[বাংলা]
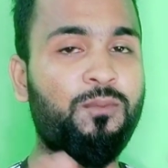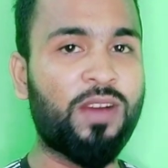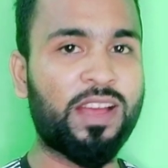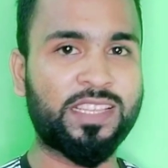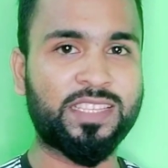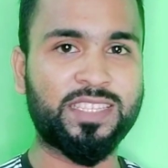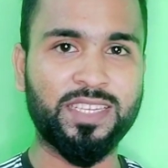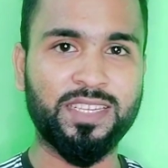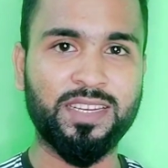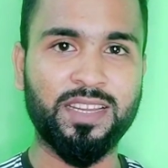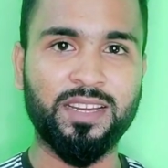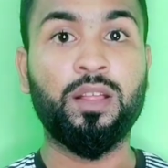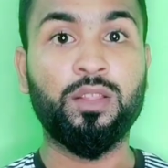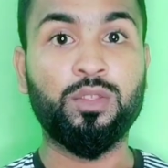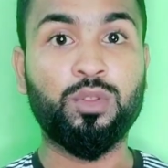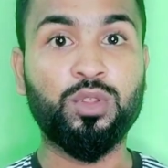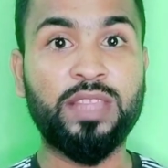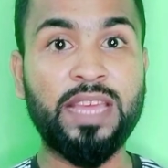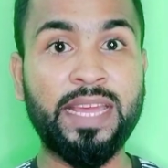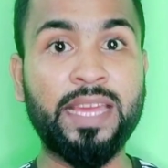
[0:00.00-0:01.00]
পাচ্ছি না
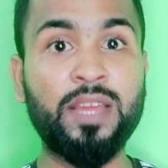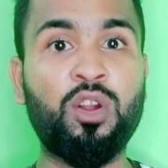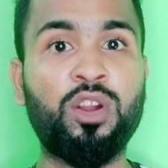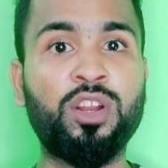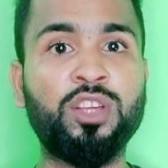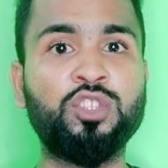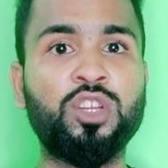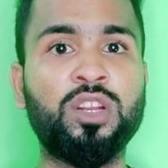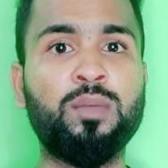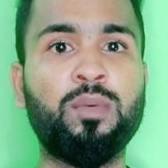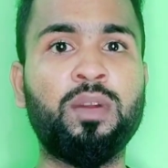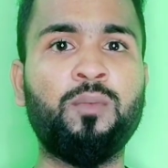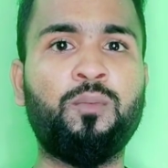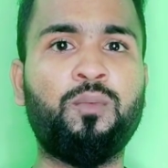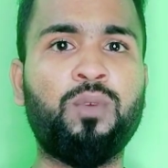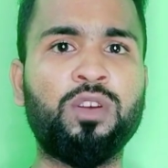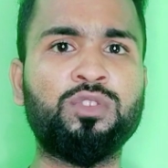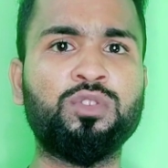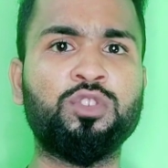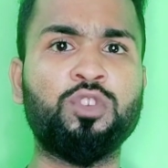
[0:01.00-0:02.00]
তো দেখেন অনেকজনের মনে
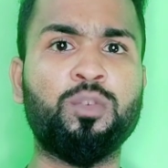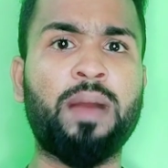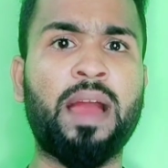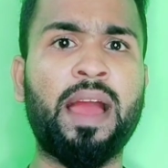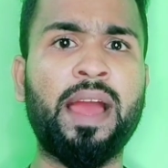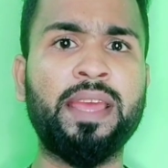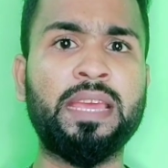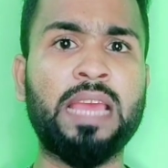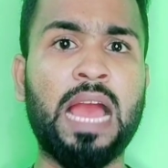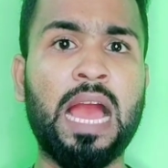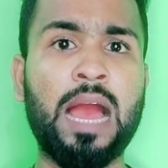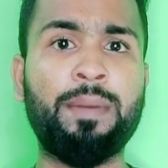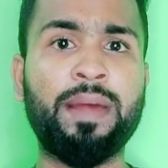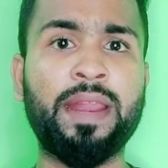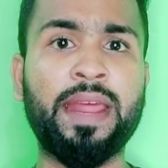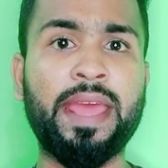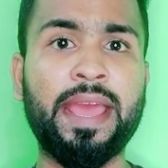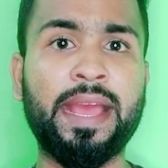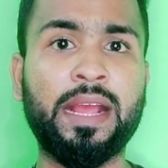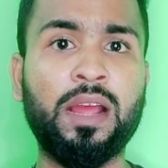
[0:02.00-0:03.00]
প্রশ্ন তো ভাই
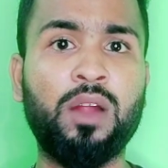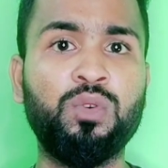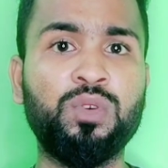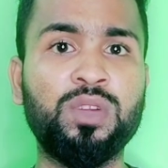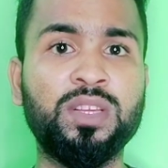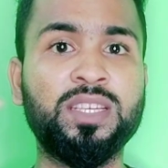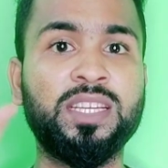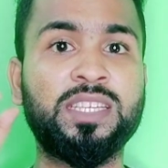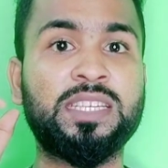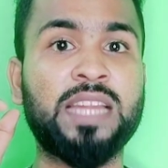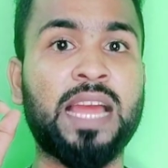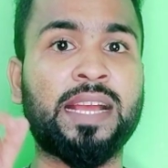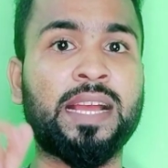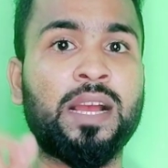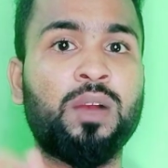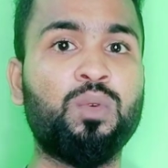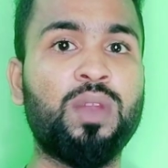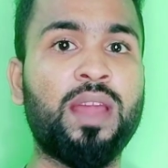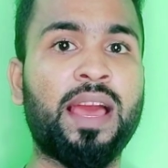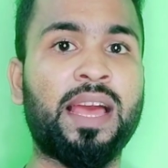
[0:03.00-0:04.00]
আমার অ্যাকাউন্টে যে
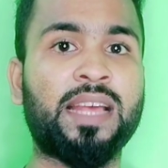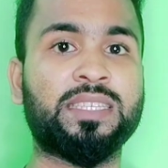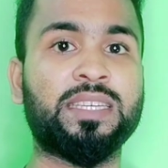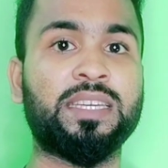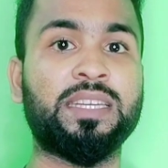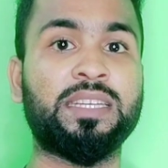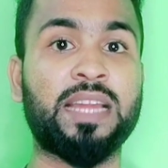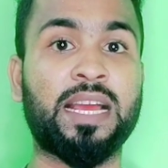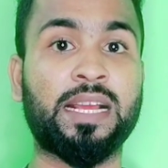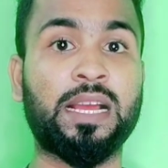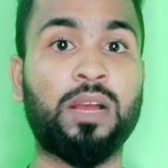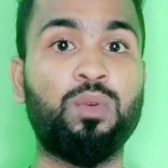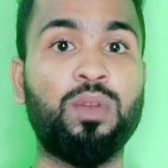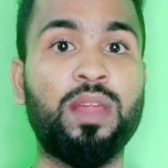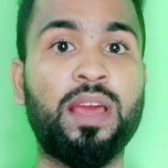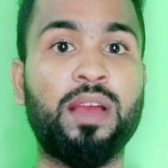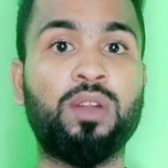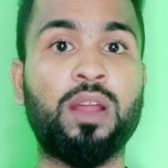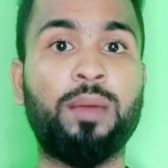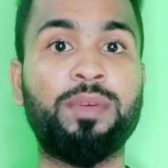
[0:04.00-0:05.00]
টাকাগুলো আছে এই
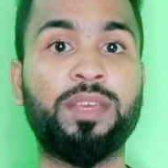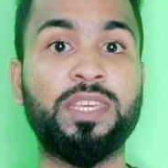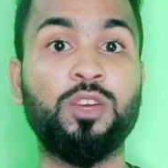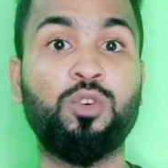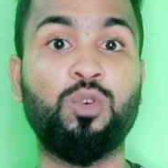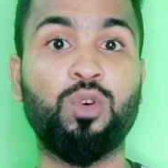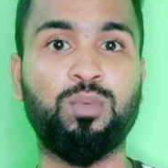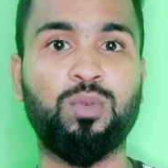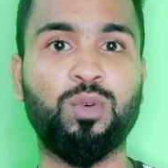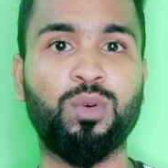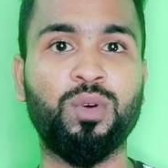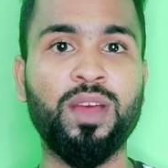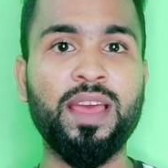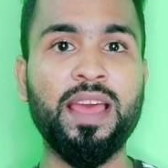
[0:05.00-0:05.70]
টাকাগুলো এখন আমি কি করব।